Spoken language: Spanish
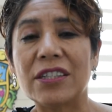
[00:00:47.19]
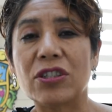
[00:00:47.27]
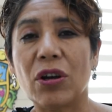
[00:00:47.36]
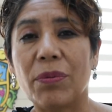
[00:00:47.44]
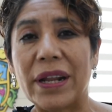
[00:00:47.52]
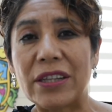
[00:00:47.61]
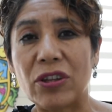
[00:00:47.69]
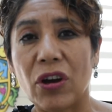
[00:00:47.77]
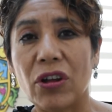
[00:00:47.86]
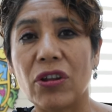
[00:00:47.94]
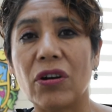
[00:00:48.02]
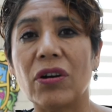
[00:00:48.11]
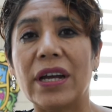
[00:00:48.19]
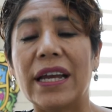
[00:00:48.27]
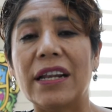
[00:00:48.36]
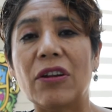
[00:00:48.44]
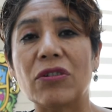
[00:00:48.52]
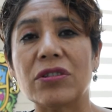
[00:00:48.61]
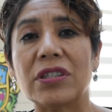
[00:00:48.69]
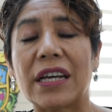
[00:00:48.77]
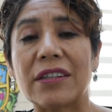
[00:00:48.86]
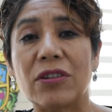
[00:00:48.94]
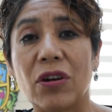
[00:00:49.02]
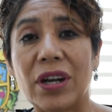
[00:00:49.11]
sobre todo en los
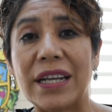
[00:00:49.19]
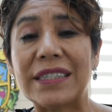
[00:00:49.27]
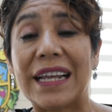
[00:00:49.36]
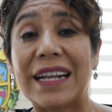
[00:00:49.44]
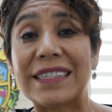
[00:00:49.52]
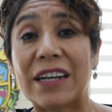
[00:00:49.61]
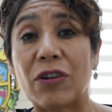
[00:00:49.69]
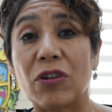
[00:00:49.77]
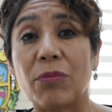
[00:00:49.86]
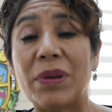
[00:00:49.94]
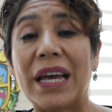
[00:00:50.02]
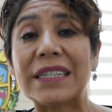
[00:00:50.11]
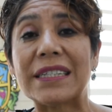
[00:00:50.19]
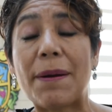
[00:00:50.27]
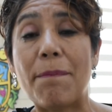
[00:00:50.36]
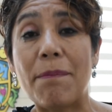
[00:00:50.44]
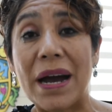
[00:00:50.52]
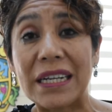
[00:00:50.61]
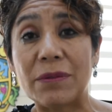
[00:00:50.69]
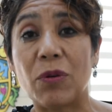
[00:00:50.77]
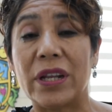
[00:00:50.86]
sectores, en las economías más